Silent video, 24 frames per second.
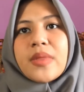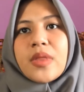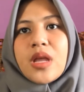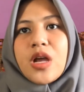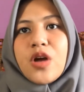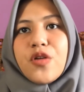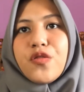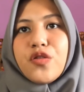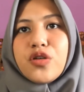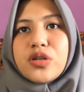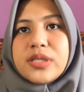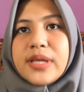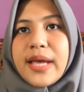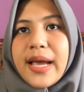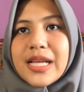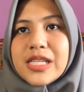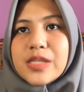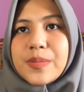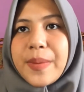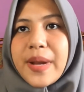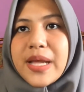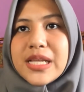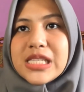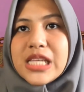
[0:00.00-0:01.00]
Fungsi
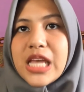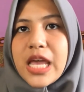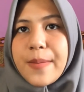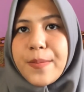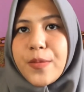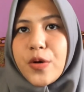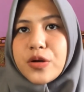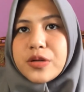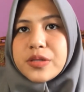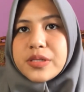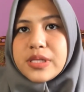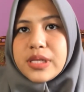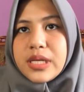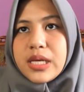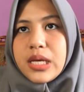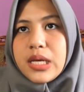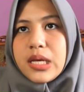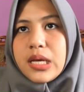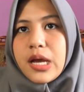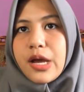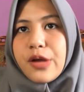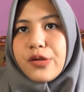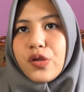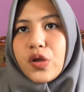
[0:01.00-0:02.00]
ekspresi
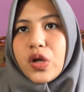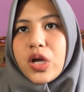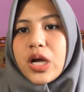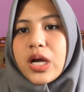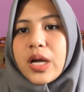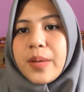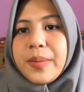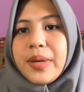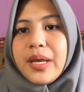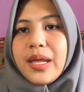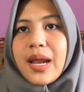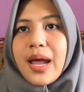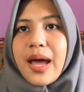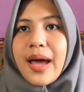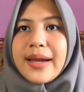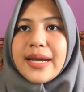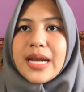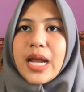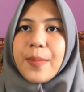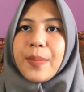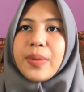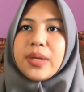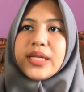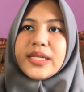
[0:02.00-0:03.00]
emosi yaitu
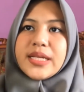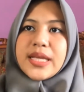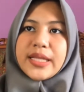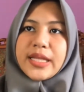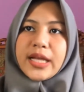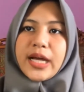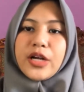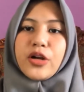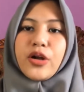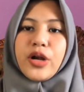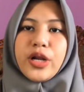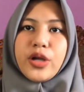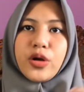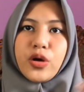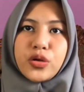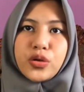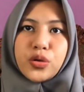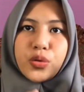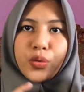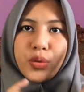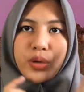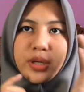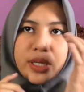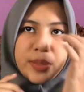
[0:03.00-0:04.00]
kegembiraan dapat dinyatakan oleh
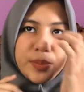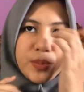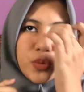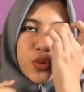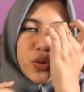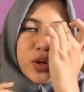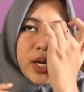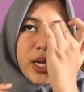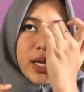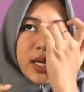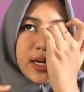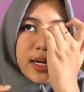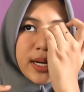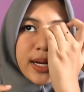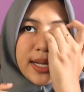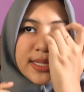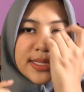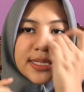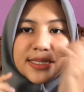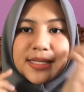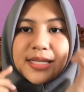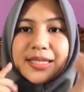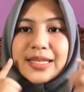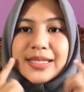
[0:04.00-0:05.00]
otot kulit muka yang
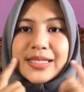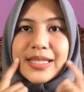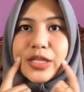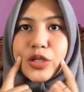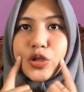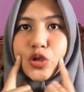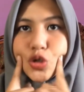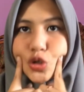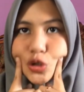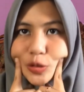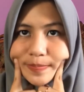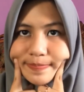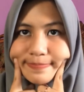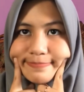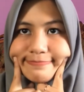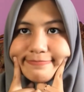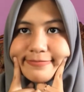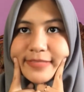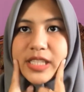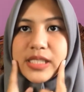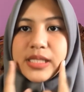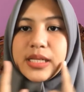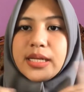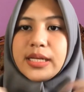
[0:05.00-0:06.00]
relaksasi tersenyum.
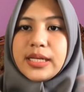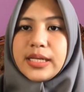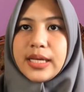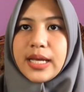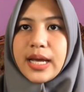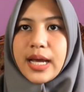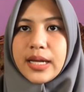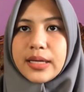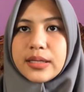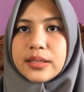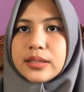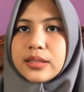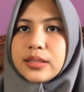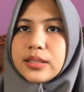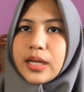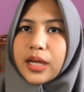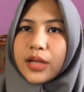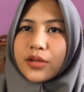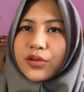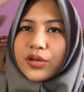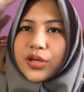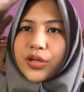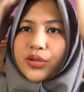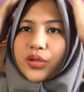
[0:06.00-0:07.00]
Kesedihan
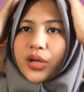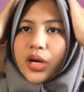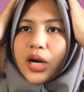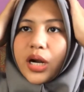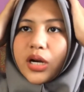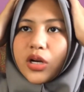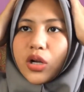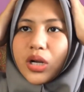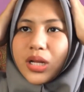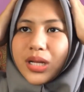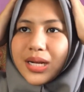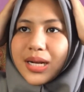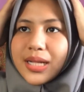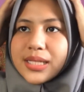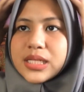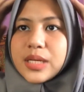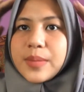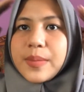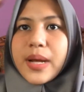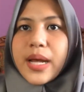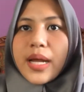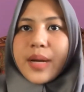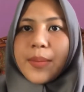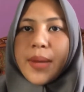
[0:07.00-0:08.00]
yaitu diutarakan oleh kelenjar
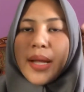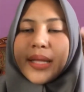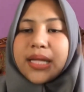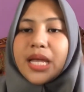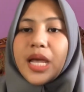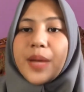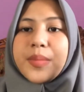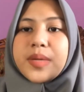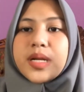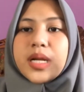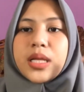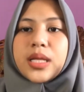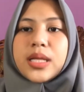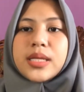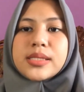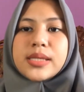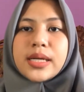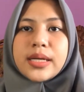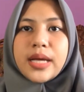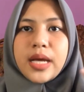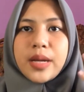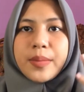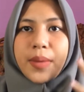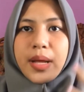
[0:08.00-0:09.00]
air mata yang
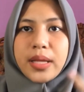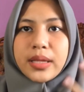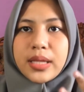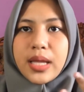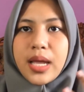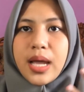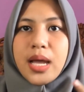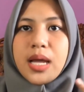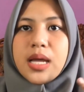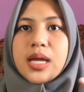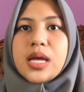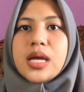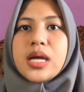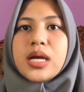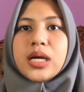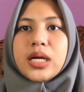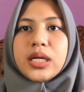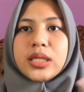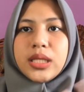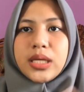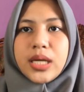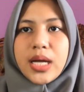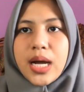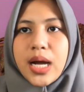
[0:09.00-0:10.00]
meneteskan air mata,
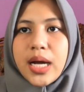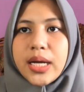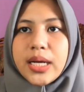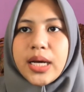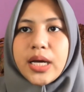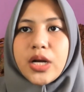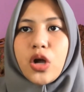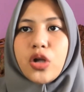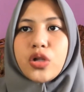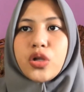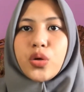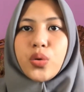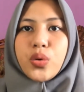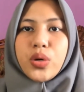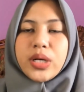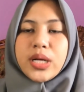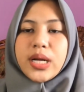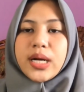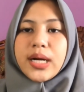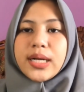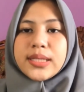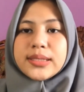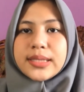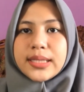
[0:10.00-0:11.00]
ketegangan dengan otot
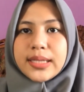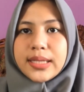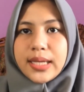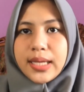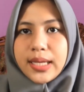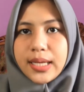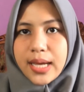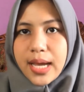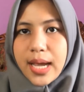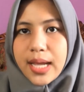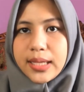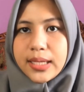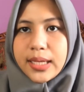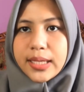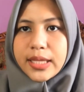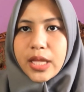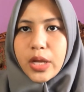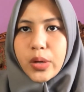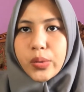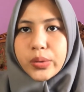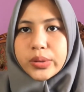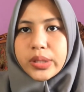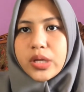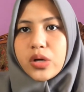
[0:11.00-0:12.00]
kulit dan kelenjar keringat,
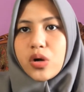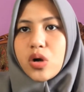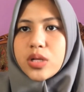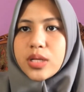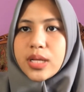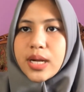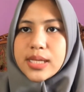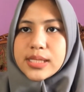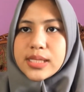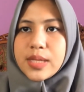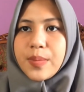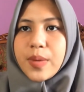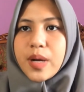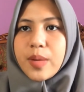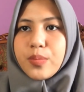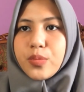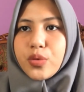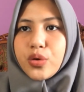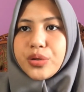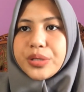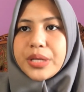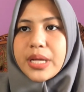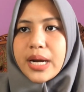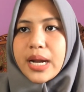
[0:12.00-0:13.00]
ketakutan kontraksi
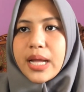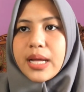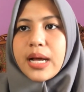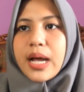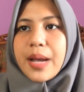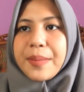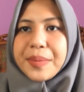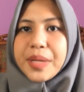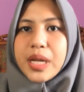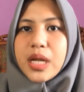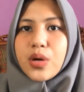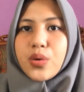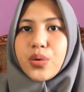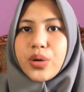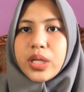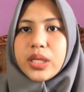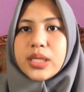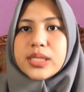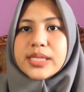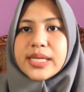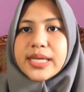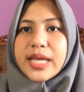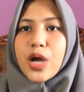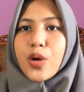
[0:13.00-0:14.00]
pembuluh darah kapiler
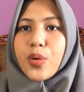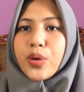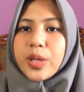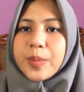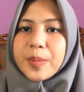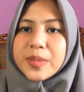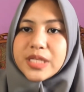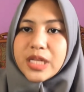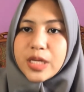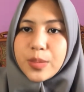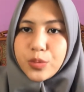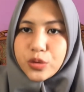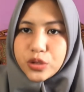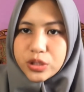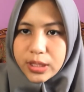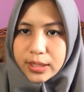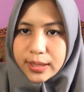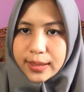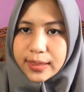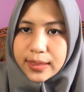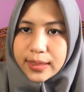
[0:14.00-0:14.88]
kulit sehingga kulit menjadi pucat.